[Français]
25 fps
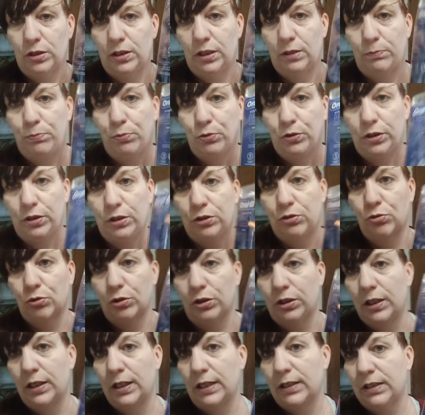il a une petite
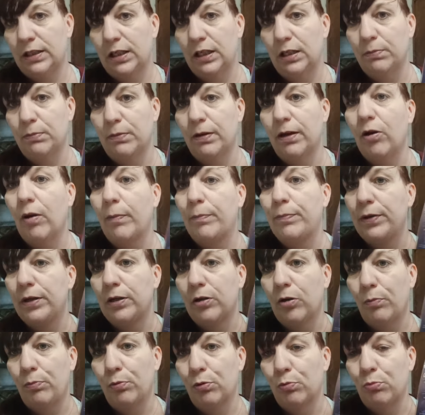électrique, mais à
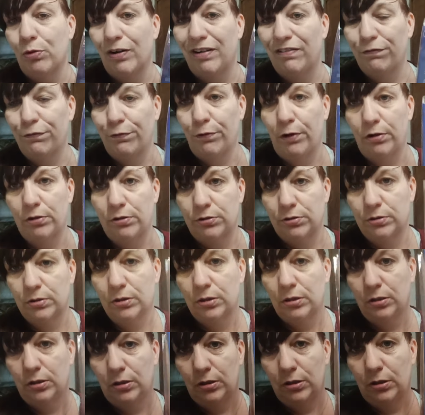pile un peu moins forte
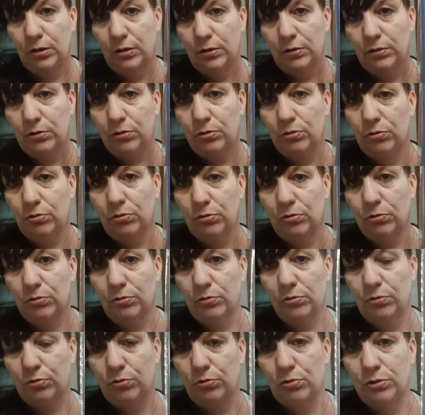
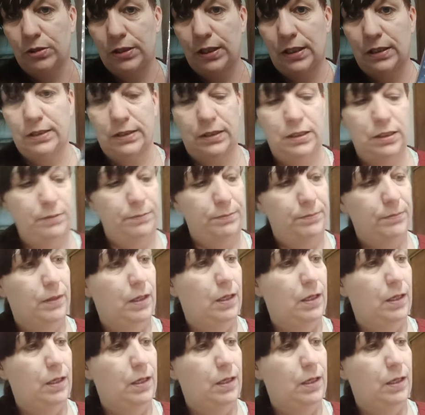que, que celle-ci.